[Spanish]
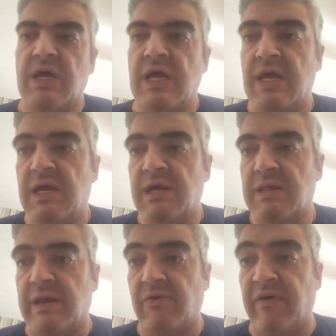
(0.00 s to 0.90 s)
y
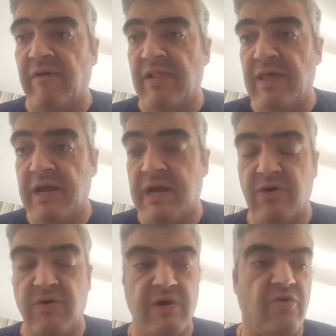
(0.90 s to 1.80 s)
derrochaba el
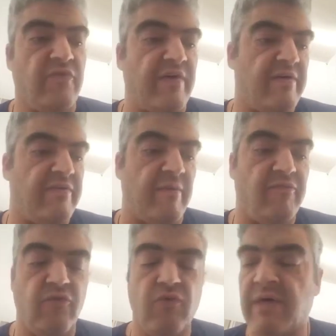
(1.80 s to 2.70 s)
dinero en cosas
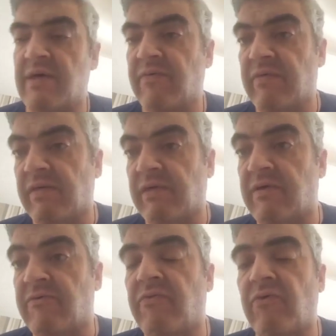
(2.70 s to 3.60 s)
absurdas, que
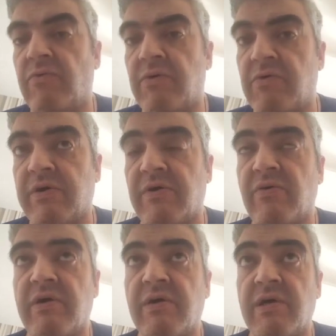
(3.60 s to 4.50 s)
esto, bueno, creo
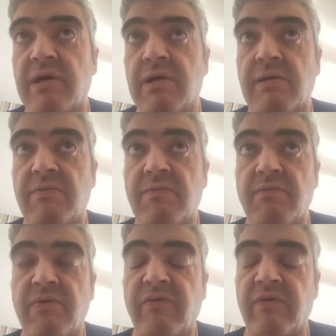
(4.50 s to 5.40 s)
que
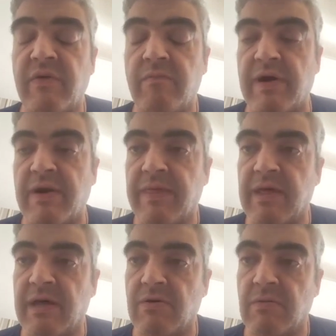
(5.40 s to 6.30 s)
describe en
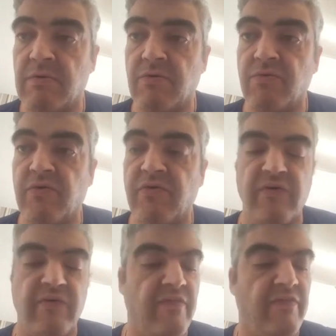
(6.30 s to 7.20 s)
parte cómo uno se
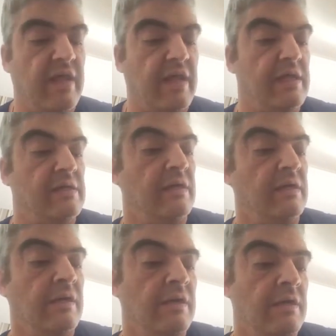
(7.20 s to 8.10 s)
siente
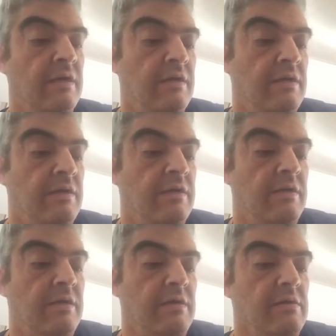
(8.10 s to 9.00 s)

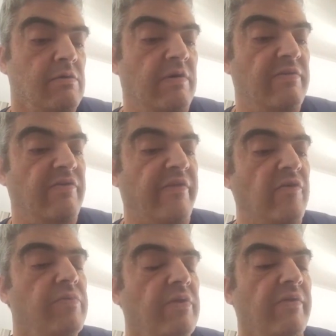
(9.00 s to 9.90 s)
cuando está en
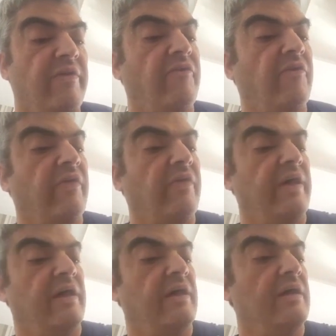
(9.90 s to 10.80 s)
un proceso
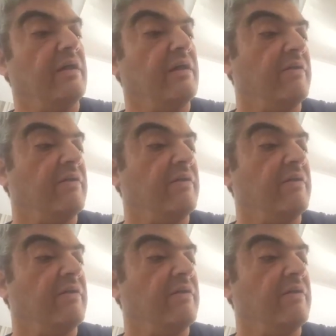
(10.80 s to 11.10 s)
de,